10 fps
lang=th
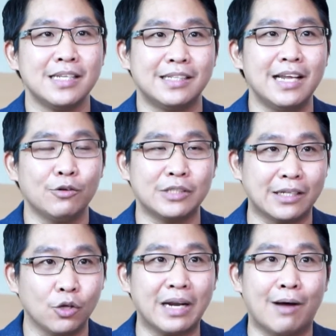สิ่งที่เรา
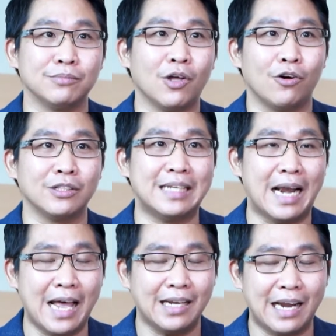ยังต้องทำต่อ
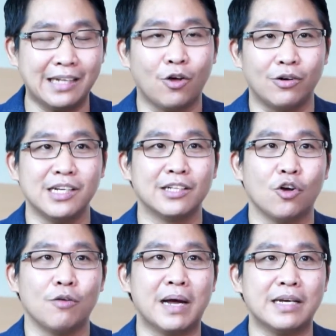และและต่อเนื่อง
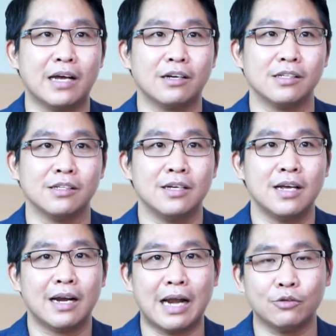ต่อไปเนี่ยคือ
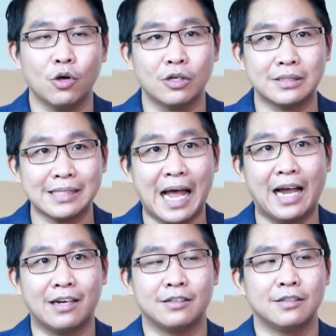เราต้องส
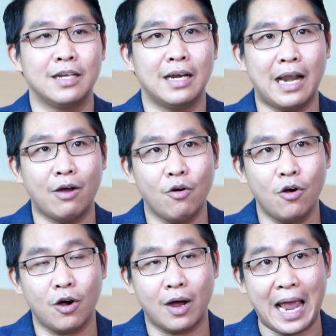ร้างแล้ว
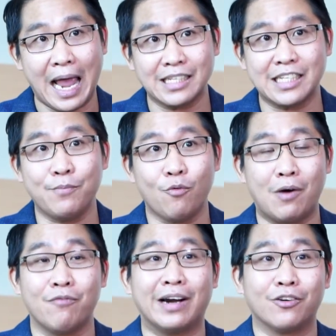ก็ achieve ค
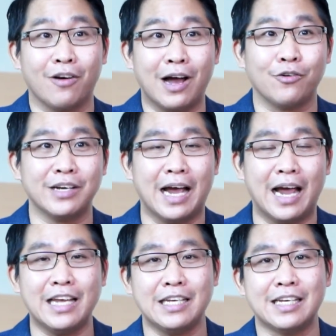วามฝันของเขาเนี่ย
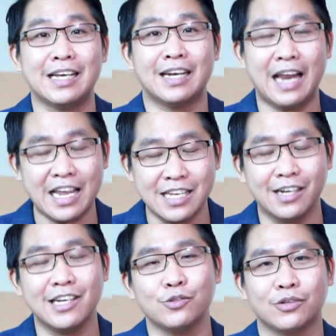ให้ได้เย
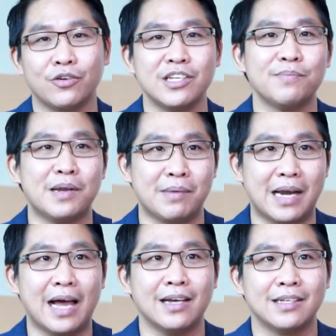อะที่สุดเท่าที่จะเป็นไป
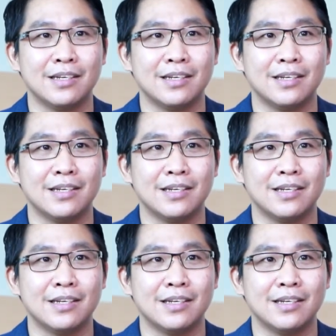ได้